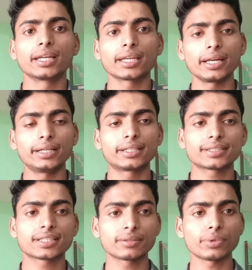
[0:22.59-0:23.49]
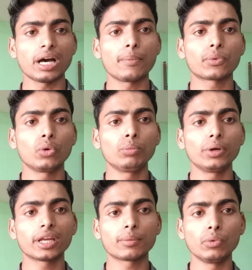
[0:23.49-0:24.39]
यहाँ इंटरेस्टिंग पर आपको
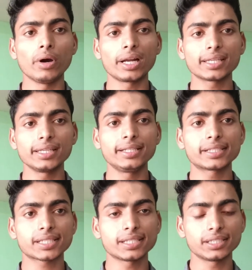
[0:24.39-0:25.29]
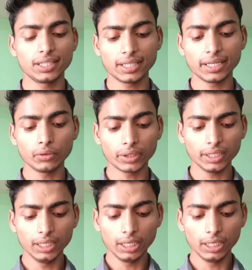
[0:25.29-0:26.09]
एक मोबाइल की इंटरेस्टिंग दिख रही होगी